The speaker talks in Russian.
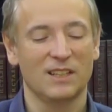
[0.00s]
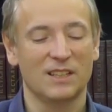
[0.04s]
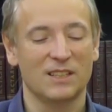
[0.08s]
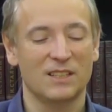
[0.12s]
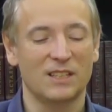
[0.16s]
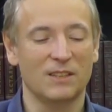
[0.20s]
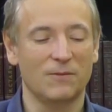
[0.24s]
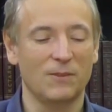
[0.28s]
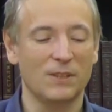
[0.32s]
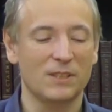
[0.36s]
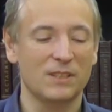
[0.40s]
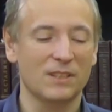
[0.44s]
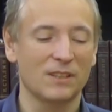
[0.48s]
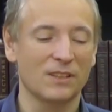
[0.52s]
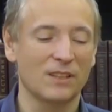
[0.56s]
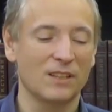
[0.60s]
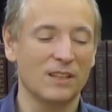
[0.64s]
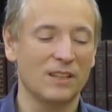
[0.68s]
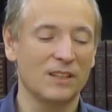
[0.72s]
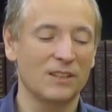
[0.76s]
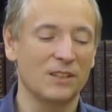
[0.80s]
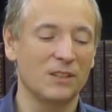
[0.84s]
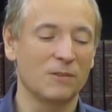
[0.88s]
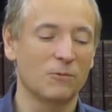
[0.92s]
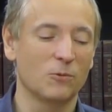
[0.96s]

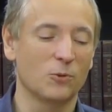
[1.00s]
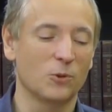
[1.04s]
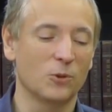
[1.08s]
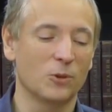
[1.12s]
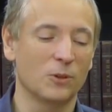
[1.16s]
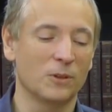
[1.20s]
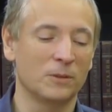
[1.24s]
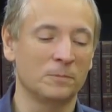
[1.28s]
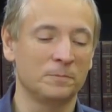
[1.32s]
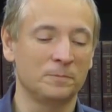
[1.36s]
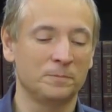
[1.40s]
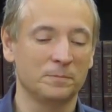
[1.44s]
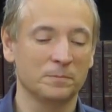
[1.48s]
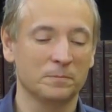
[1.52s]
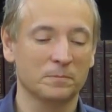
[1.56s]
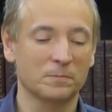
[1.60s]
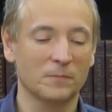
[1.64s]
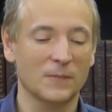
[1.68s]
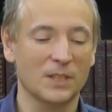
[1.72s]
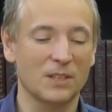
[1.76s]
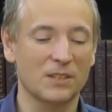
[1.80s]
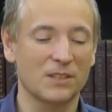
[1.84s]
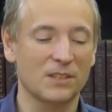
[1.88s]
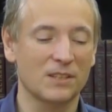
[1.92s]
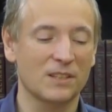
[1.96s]
Соответственно, его
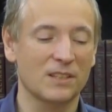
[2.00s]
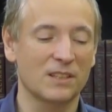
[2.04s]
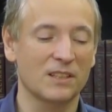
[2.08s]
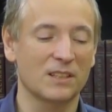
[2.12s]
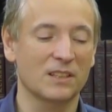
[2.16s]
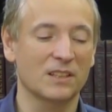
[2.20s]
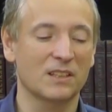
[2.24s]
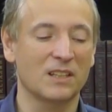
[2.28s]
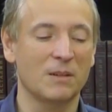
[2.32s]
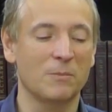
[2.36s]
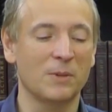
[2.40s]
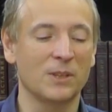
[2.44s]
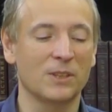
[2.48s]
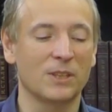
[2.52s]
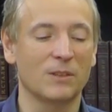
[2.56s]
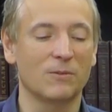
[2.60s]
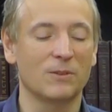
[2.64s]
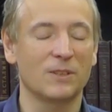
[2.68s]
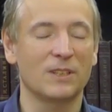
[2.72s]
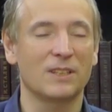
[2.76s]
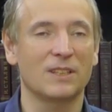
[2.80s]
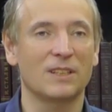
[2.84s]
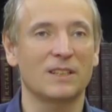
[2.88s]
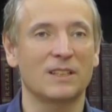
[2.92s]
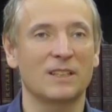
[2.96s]
с
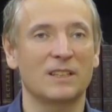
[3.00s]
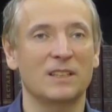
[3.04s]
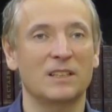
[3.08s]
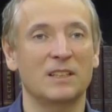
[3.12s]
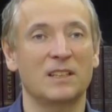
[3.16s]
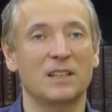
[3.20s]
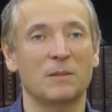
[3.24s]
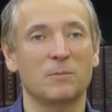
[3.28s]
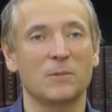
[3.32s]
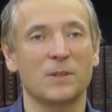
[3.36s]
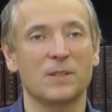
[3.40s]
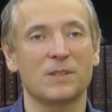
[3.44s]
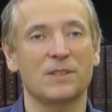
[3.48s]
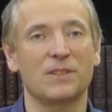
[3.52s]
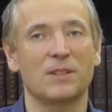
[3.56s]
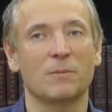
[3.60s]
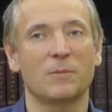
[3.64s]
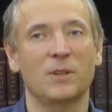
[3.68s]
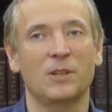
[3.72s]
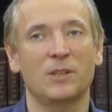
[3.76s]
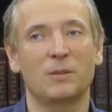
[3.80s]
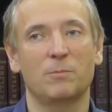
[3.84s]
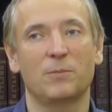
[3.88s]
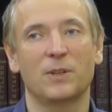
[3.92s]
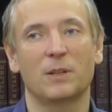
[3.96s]
командования армии
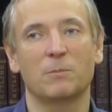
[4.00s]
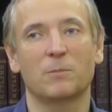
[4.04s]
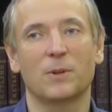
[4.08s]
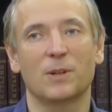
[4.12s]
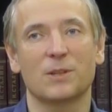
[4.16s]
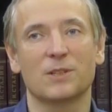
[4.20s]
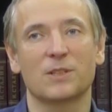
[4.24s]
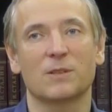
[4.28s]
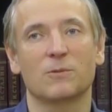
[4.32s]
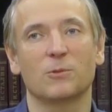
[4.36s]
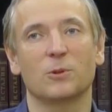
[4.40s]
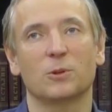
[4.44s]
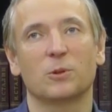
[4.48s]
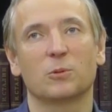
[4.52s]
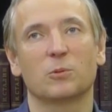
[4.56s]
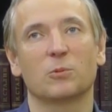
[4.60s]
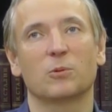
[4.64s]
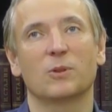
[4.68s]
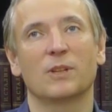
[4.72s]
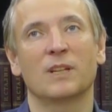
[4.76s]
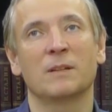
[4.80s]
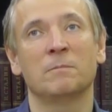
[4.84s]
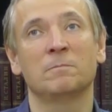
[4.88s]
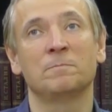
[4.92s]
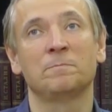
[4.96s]
снимают, перебрасывают
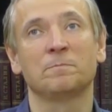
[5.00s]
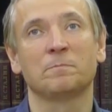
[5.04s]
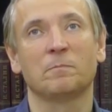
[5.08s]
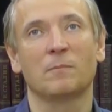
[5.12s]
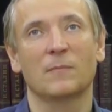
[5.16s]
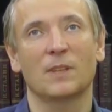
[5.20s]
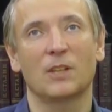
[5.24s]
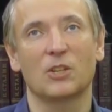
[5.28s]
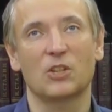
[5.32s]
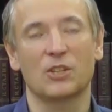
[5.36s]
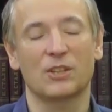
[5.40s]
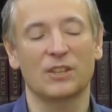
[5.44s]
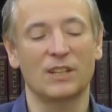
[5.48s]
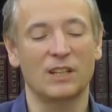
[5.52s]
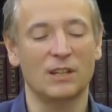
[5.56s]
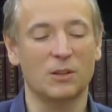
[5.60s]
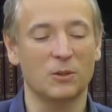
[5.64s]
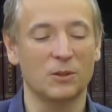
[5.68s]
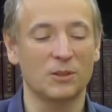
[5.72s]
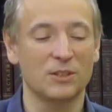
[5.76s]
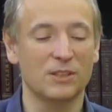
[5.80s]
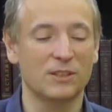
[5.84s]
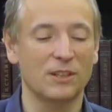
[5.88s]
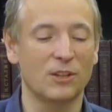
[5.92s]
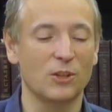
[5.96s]
туда, значит, на
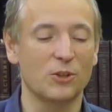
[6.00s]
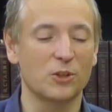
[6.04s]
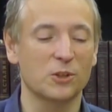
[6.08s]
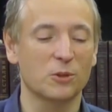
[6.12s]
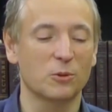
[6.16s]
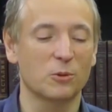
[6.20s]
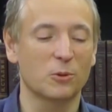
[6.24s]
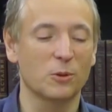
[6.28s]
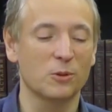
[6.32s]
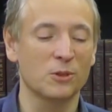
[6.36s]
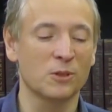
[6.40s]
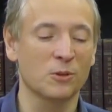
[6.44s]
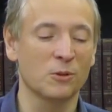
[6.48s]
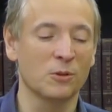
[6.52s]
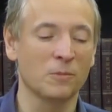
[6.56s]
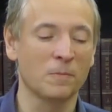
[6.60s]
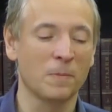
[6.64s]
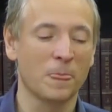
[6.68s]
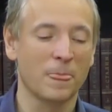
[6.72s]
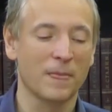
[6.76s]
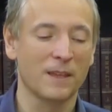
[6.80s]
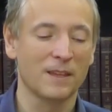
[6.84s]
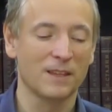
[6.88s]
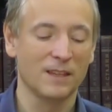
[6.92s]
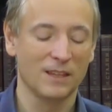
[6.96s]
историческую родину.